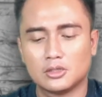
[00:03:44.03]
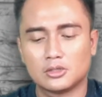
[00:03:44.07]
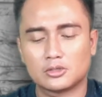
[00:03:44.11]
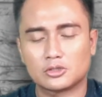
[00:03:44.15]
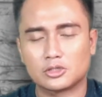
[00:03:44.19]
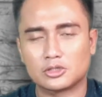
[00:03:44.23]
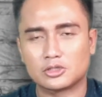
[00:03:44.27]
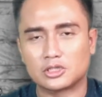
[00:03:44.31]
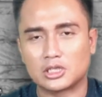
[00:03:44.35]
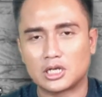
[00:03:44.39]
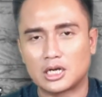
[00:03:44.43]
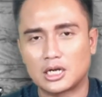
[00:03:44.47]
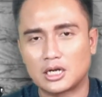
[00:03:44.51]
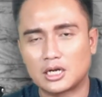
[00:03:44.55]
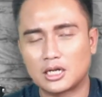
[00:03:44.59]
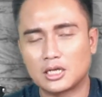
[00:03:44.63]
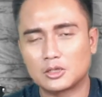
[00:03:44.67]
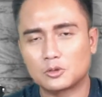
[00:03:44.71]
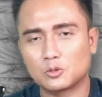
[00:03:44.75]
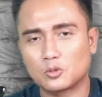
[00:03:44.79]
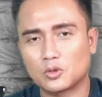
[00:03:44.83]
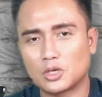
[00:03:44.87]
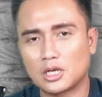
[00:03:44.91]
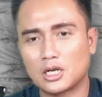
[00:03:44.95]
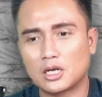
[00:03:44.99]
secara
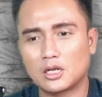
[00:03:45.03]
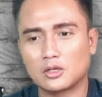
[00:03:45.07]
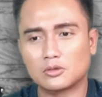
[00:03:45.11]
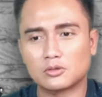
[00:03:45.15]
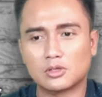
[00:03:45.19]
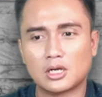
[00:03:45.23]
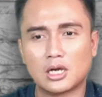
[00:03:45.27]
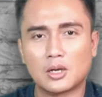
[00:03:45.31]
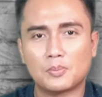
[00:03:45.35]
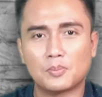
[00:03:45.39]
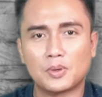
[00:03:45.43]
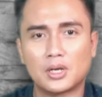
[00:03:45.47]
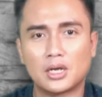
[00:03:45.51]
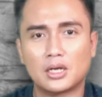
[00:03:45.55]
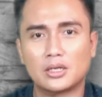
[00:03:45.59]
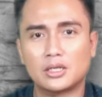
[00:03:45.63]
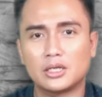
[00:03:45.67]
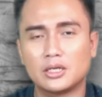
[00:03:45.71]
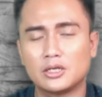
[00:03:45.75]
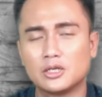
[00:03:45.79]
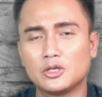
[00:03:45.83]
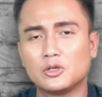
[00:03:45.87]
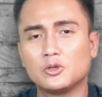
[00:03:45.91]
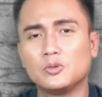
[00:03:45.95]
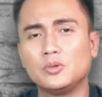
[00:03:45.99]
natural atau apa
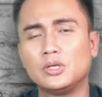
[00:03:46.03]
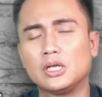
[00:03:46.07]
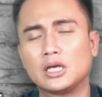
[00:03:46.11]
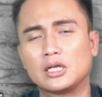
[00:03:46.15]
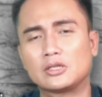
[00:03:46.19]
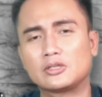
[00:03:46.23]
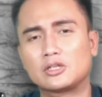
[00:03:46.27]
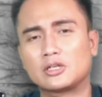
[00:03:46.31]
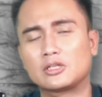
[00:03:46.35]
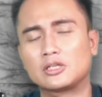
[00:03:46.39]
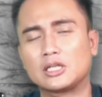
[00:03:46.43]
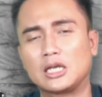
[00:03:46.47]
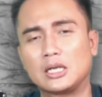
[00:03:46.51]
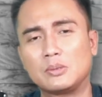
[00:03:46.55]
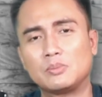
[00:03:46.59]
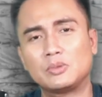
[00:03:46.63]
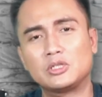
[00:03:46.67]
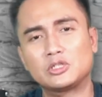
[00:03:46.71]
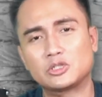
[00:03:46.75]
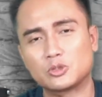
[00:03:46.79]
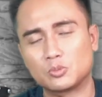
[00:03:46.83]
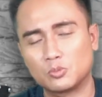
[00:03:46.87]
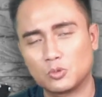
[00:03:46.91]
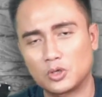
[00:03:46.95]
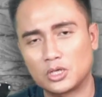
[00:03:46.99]
ya di dunia
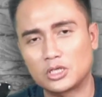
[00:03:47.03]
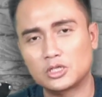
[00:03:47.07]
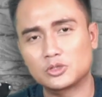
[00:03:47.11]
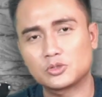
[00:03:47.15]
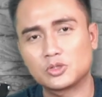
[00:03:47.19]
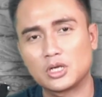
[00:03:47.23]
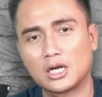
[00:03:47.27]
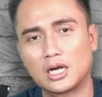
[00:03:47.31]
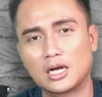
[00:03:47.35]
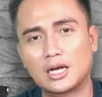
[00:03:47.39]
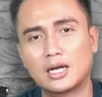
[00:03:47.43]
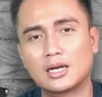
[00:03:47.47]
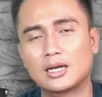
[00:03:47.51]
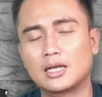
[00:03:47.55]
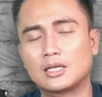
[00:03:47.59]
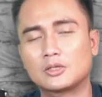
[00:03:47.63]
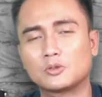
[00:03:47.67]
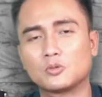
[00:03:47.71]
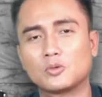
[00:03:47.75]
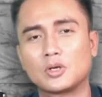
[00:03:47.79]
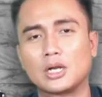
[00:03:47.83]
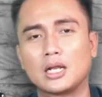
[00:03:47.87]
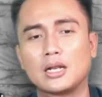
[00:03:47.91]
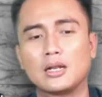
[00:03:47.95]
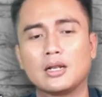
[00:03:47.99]
entertainment semuanya juga nggak
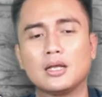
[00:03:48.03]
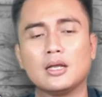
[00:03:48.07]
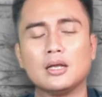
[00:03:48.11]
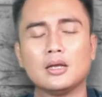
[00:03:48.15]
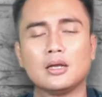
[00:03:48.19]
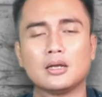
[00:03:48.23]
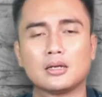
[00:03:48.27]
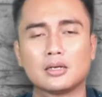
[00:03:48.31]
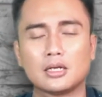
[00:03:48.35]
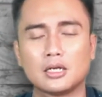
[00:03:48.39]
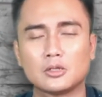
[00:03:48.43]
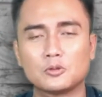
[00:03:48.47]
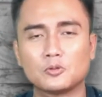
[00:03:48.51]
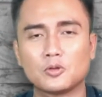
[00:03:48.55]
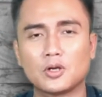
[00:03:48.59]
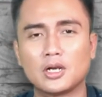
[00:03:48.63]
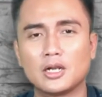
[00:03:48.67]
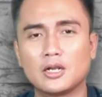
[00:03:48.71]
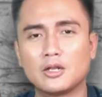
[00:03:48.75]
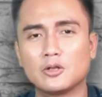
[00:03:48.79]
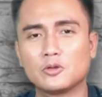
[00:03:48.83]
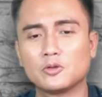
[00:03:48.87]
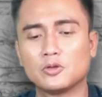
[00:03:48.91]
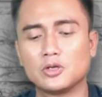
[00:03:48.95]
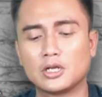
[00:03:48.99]
natural
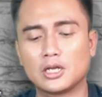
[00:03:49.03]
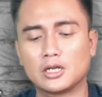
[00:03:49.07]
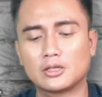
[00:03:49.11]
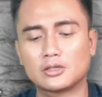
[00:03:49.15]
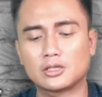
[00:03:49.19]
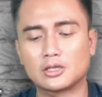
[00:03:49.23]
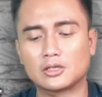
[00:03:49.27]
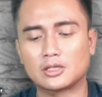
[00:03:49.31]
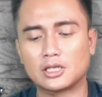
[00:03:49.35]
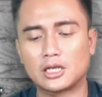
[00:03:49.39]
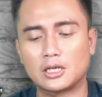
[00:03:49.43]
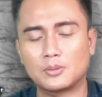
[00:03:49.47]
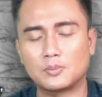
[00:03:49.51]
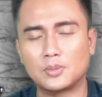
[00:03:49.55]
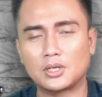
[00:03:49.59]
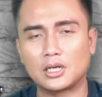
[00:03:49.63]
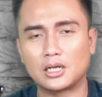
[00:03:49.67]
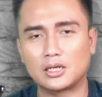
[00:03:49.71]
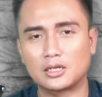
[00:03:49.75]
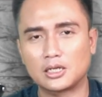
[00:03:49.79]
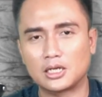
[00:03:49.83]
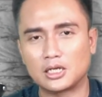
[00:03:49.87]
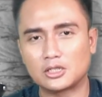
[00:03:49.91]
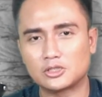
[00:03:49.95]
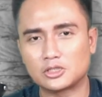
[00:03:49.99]
naturalnya dunia entertainment
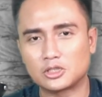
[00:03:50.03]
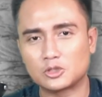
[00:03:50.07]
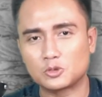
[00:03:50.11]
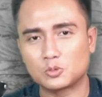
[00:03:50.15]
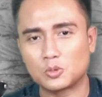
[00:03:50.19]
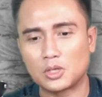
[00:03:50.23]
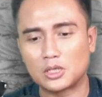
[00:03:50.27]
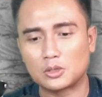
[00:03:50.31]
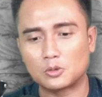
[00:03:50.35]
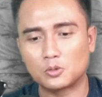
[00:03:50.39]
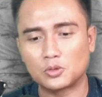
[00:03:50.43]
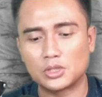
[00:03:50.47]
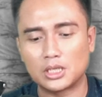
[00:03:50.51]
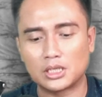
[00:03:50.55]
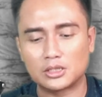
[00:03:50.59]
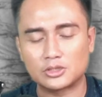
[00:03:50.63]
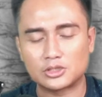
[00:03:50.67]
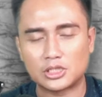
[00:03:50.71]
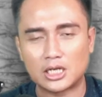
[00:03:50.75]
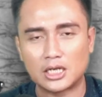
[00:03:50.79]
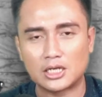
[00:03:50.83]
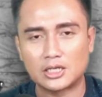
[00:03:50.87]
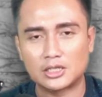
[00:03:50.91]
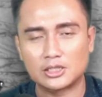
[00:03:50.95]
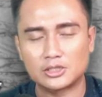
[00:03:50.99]
adalah sesuatu yang
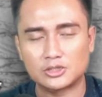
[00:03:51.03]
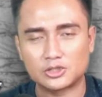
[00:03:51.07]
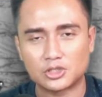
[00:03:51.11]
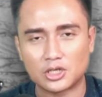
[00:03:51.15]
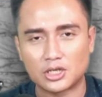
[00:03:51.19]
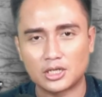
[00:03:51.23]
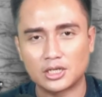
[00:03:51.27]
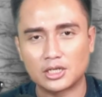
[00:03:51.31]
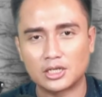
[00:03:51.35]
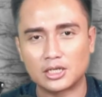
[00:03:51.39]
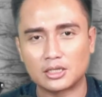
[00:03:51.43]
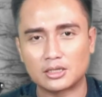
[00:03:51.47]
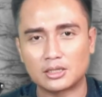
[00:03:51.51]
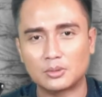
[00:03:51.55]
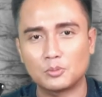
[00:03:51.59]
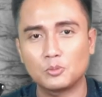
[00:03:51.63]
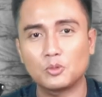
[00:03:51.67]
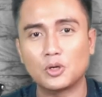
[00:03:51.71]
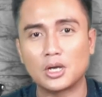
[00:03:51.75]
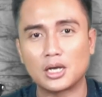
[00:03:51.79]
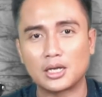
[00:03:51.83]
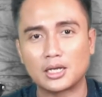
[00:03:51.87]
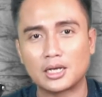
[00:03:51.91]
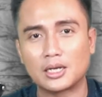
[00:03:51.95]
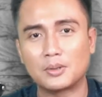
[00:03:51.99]
saling sering
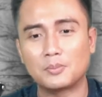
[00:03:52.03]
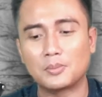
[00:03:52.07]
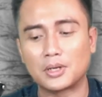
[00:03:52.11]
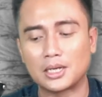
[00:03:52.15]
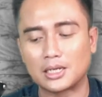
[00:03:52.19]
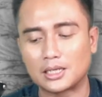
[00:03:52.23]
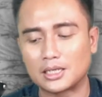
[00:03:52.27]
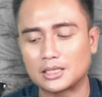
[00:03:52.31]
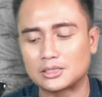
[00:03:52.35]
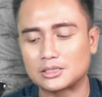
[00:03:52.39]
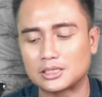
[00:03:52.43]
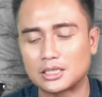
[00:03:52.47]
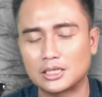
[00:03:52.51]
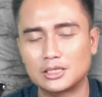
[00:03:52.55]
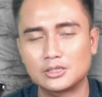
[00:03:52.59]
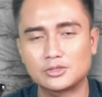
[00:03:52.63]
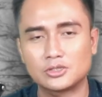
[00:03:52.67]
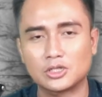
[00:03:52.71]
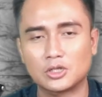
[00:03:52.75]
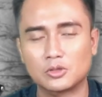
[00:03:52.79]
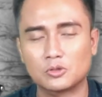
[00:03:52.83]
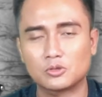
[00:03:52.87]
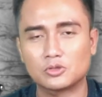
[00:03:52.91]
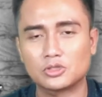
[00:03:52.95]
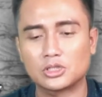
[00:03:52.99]
ketemu akhirnya mereka saling
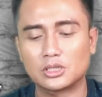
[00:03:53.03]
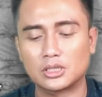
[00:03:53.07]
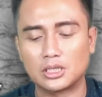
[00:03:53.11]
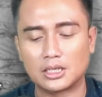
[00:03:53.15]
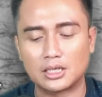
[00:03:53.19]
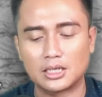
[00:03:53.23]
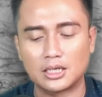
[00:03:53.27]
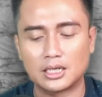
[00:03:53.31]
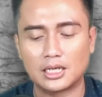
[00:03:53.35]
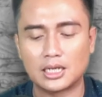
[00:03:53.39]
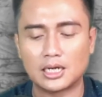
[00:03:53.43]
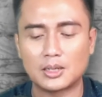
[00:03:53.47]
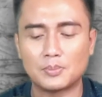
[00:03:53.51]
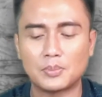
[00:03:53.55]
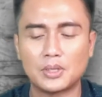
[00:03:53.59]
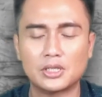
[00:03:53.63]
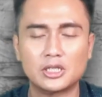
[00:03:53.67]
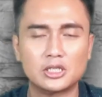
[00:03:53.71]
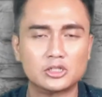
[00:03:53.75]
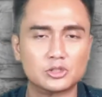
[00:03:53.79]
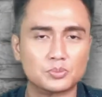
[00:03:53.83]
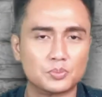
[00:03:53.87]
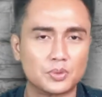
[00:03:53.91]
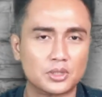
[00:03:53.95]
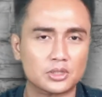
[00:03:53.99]
jatuh cinta dan
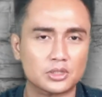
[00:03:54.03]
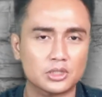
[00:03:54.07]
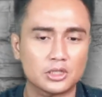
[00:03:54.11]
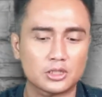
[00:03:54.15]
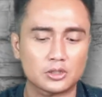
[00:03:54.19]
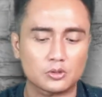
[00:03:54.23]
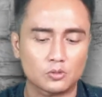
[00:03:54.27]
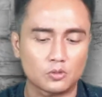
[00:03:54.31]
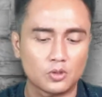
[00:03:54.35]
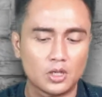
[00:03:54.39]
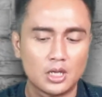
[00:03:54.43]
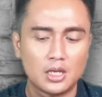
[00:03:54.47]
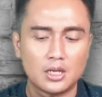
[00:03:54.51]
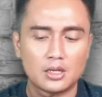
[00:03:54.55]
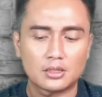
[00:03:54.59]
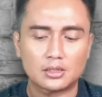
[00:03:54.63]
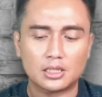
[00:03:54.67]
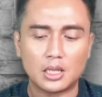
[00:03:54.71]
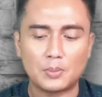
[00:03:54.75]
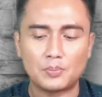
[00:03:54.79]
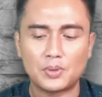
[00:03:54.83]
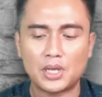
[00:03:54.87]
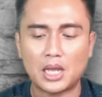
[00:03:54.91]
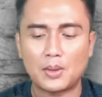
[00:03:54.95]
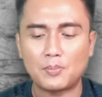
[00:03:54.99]
harapannya seperti itu
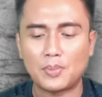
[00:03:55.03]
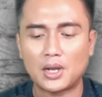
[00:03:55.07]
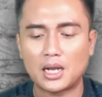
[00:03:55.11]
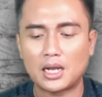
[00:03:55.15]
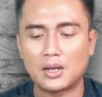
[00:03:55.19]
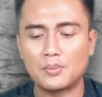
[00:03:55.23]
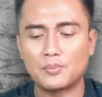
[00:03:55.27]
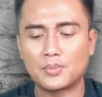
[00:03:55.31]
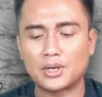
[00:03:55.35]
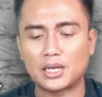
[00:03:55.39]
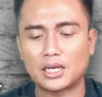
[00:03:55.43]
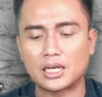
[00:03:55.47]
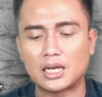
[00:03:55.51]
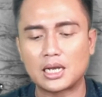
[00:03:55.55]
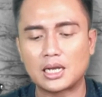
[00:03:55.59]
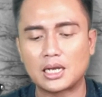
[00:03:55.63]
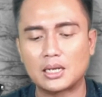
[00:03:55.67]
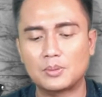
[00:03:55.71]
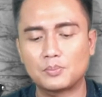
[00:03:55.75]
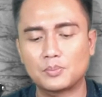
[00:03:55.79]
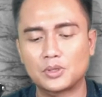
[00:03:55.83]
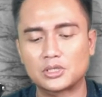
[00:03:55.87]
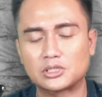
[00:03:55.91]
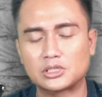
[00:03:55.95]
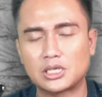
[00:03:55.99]
tapi apakah mereka
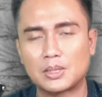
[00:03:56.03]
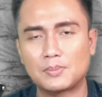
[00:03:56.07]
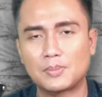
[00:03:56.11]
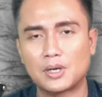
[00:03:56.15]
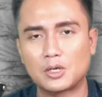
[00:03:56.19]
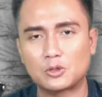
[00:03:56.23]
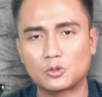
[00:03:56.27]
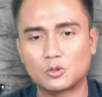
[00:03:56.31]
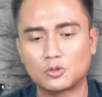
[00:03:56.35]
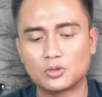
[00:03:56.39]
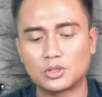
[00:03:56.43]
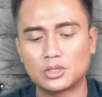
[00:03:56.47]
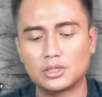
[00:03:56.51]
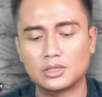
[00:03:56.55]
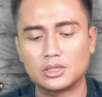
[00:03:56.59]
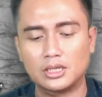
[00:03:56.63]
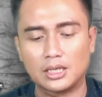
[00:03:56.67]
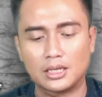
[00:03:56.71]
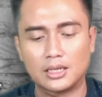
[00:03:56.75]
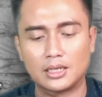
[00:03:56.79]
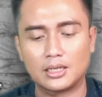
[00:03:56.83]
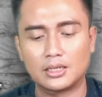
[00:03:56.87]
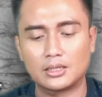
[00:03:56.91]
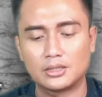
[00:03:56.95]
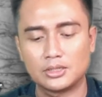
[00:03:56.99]
akan bersama atau
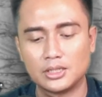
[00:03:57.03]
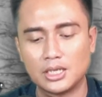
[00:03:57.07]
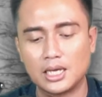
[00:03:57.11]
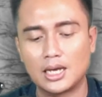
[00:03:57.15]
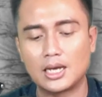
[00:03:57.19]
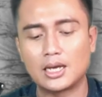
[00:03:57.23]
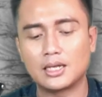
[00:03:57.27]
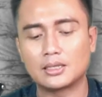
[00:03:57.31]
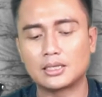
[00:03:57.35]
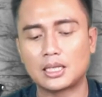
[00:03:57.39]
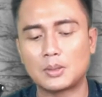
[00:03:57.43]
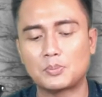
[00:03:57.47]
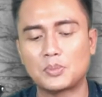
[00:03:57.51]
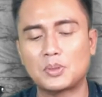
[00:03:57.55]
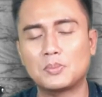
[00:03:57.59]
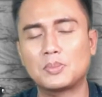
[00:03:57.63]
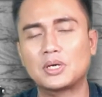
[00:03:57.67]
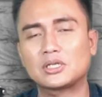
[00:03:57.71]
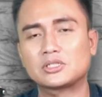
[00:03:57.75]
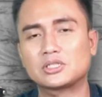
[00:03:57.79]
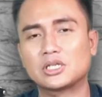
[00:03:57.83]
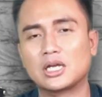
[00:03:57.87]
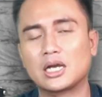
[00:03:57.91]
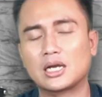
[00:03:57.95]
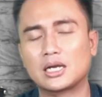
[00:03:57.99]
tidak ya tapi
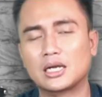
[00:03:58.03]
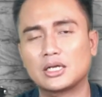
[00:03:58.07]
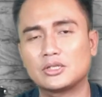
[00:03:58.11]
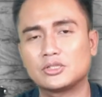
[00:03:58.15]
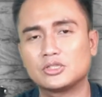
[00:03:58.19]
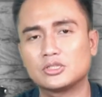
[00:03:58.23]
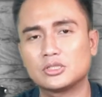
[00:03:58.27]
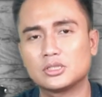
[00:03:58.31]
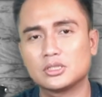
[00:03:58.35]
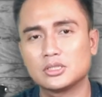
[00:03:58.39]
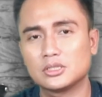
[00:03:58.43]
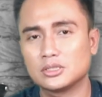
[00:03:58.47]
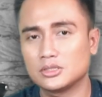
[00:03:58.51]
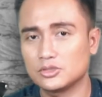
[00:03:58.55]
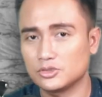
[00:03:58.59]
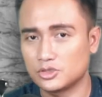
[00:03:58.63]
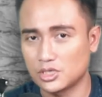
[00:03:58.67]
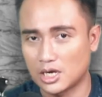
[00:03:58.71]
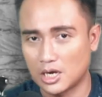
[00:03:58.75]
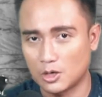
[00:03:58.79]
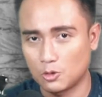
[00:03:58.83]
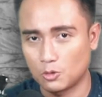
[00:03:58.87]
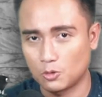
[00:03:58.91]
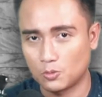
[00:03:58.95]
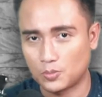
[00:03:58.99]
masih akan
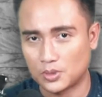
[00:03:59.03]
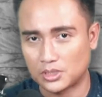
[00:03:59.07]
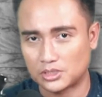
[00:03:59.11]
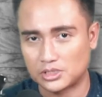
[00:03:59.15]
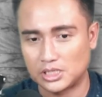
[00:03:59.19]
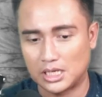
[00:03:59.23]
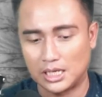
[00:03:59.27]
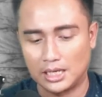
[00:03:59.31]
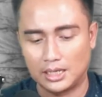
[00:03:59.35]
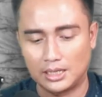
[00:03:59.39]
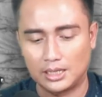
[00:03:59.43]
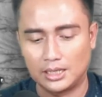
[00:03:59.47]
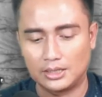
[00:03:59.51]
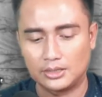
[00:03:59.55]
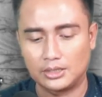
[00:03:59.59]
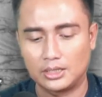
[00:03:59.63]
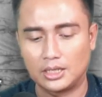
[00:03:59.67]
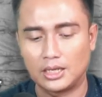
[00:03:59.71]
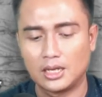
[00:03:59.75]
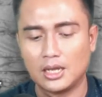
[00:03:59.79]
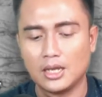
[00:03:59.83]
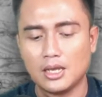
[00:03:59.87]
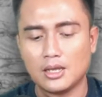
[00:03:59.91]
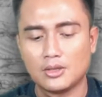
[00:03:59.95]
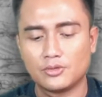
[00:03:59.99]
jauh perjalanannya.